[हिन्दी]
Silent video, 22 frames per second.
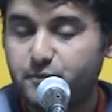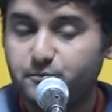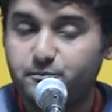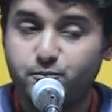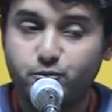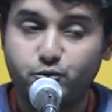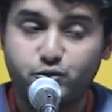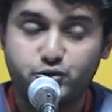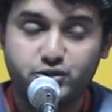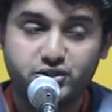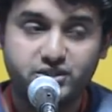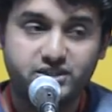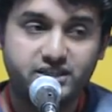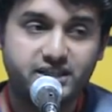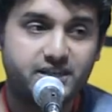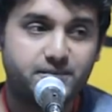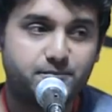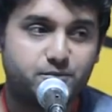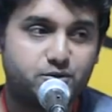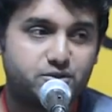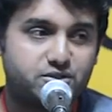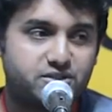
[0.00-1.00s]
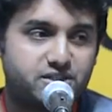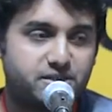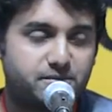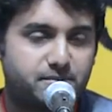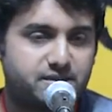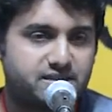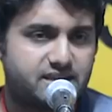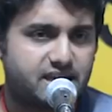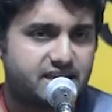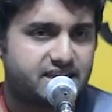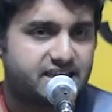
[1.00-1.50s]
पूछती है मुझसे
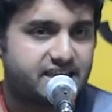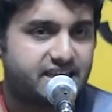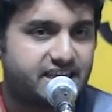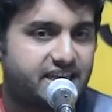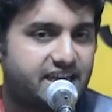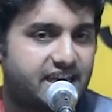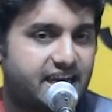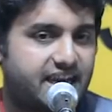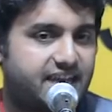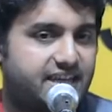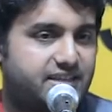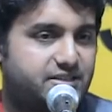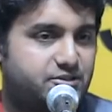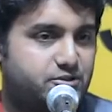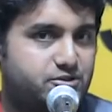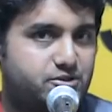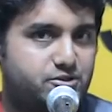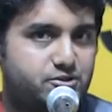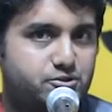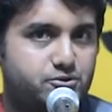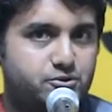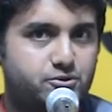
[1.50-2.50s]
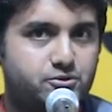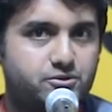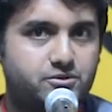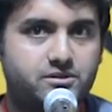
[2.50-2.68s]
बता तेरी क्या है जस्तजू